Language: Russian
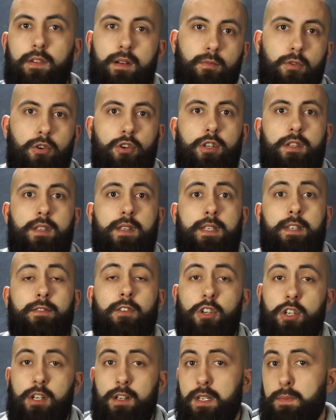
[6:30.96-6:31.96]
вы можете
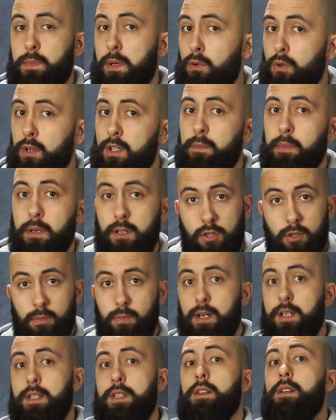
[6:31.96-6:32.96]
совершенно спокойно
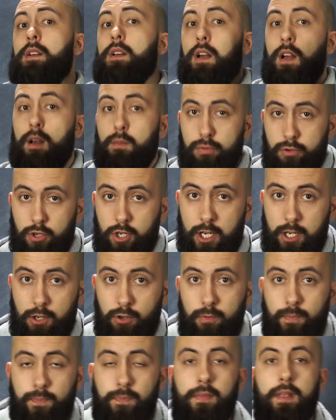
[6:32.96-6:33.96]
приступать к обучению.